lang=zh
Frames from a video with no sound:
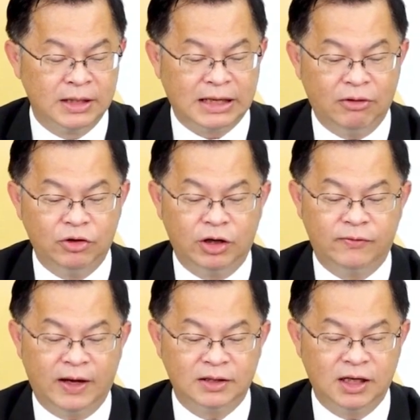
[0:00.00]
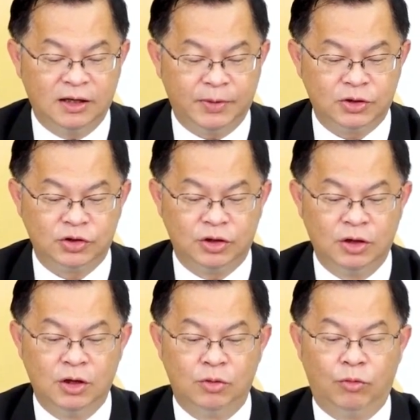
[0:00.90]
台湾有一个非常特别，就是
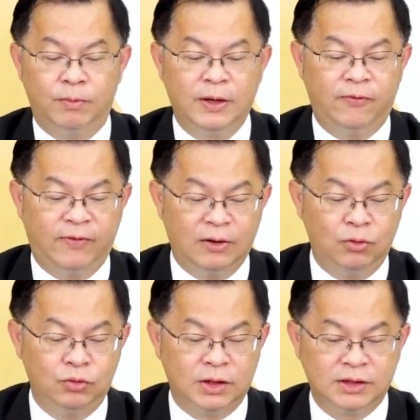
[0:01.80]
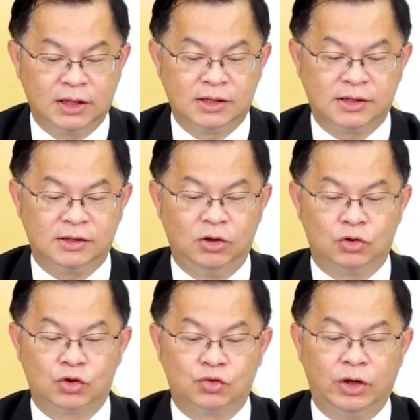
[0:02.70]
我们的房屋的这个持有
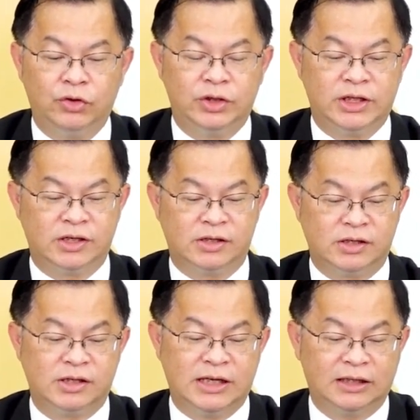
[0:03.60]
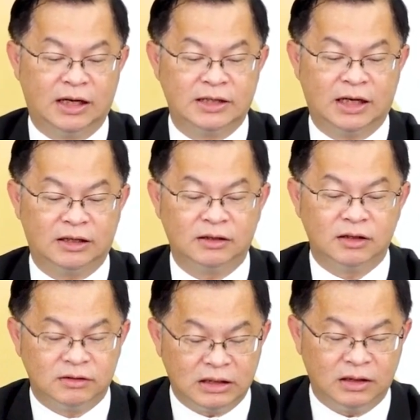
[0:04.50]
税率其实是相当相当的
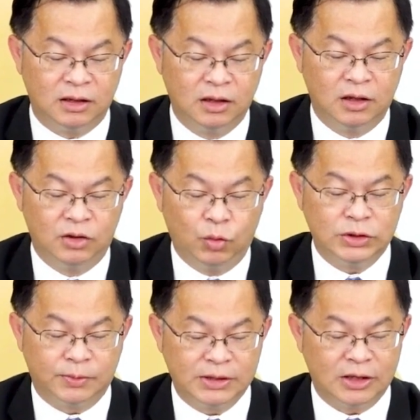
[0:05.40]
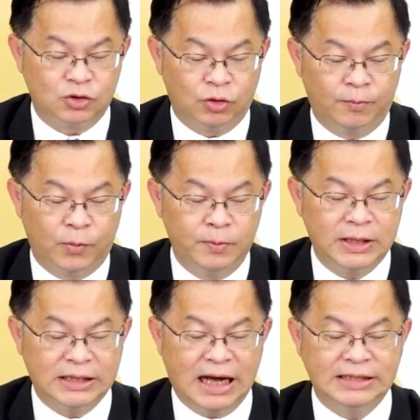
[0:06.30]
低。为什么这样说？我们
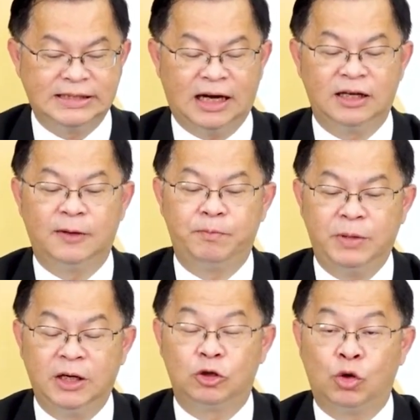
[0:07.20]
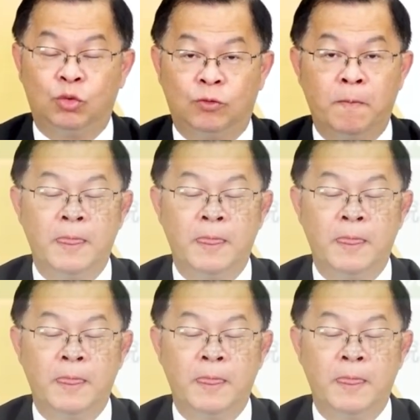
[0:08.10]
给大家讲一个一个图，